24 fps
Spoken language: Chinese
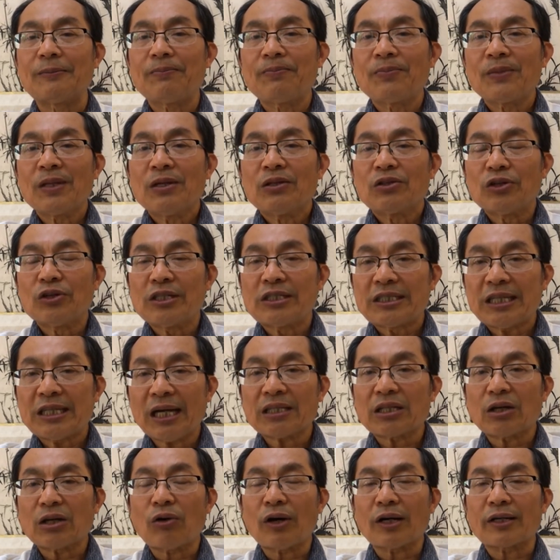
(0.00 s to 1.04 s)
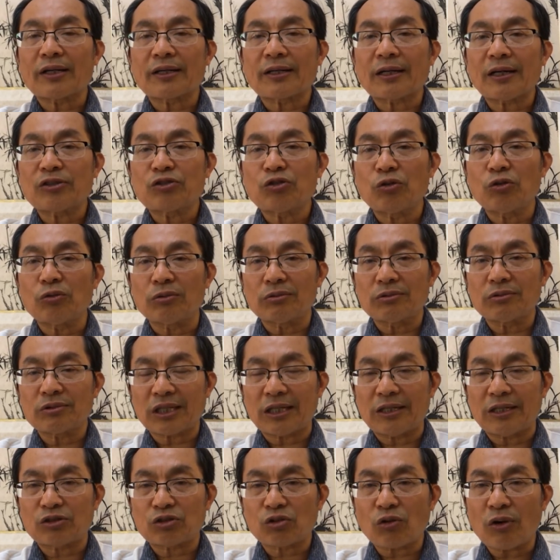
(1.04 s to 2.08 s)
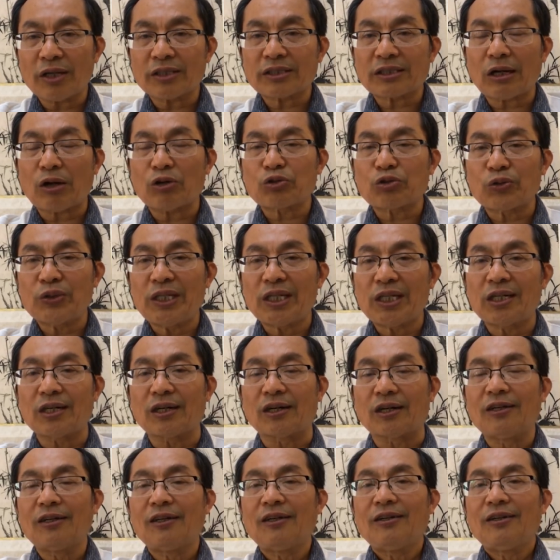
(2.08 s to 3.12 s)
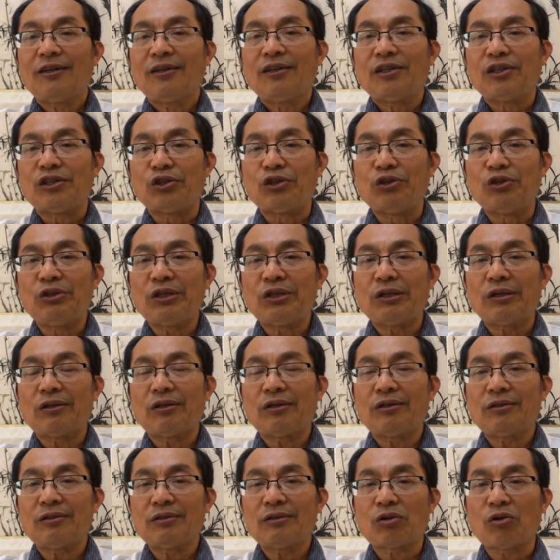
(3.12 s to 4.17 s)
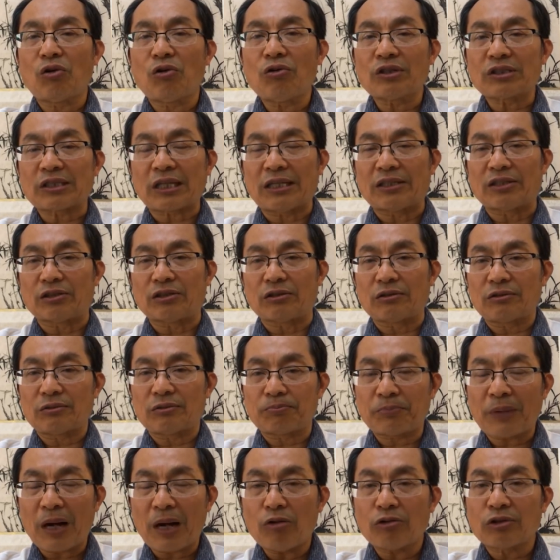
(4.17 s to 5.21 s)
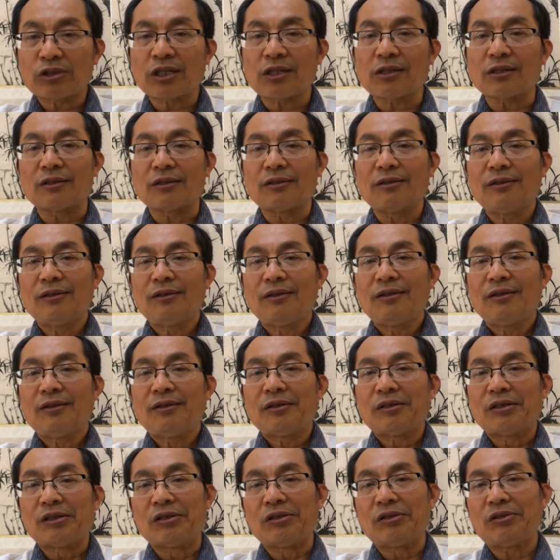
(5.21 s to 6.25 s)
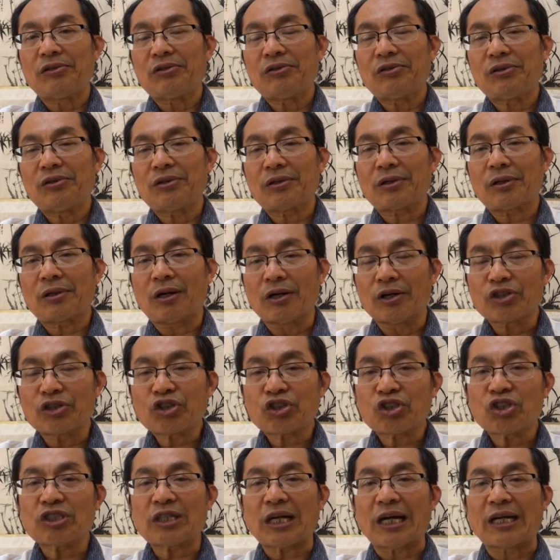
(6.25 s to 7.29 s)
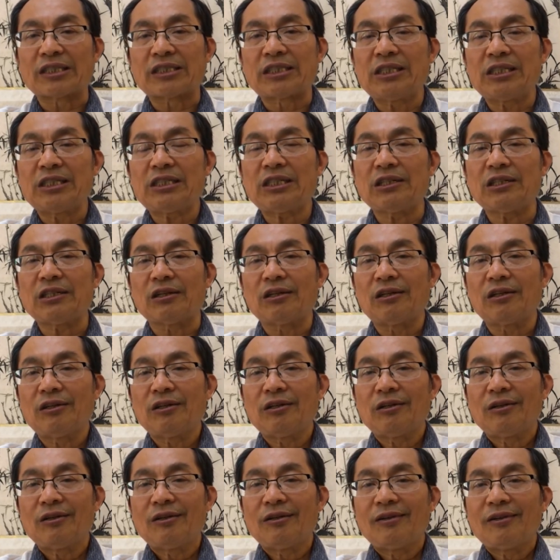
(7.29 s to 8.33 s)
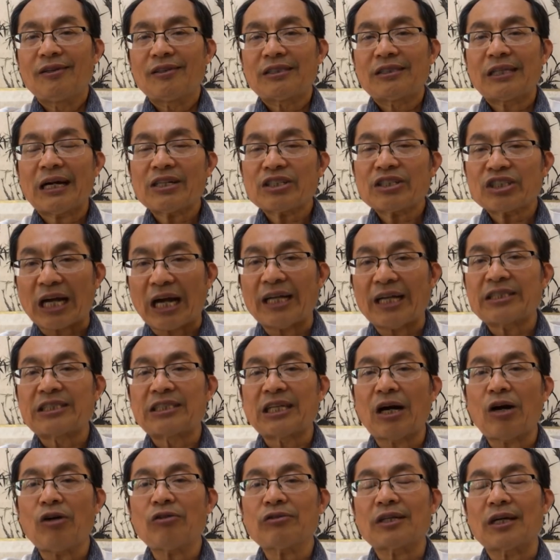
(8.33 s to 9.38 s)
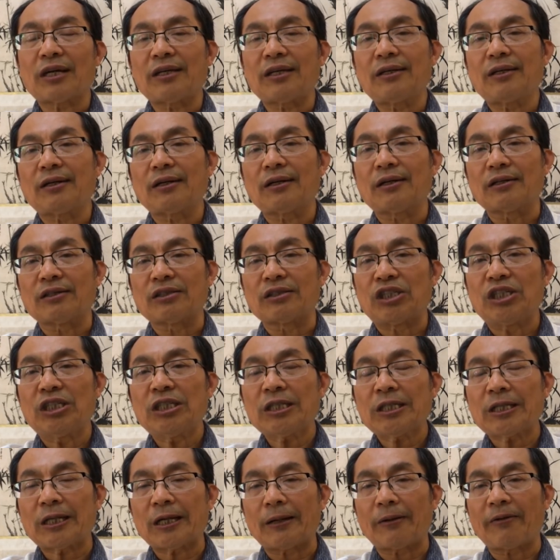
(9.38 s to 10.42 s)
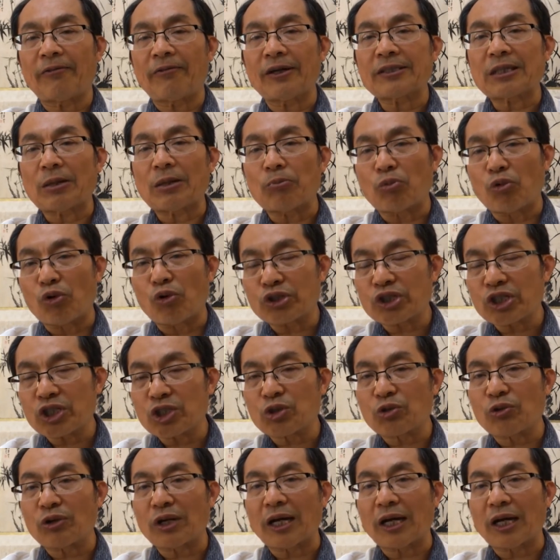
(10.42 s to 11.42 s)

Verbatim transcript: 所以这样的话呢，他就在创造出一个与共产暴政与和市场经济相杂交的一个新的发展模式出来，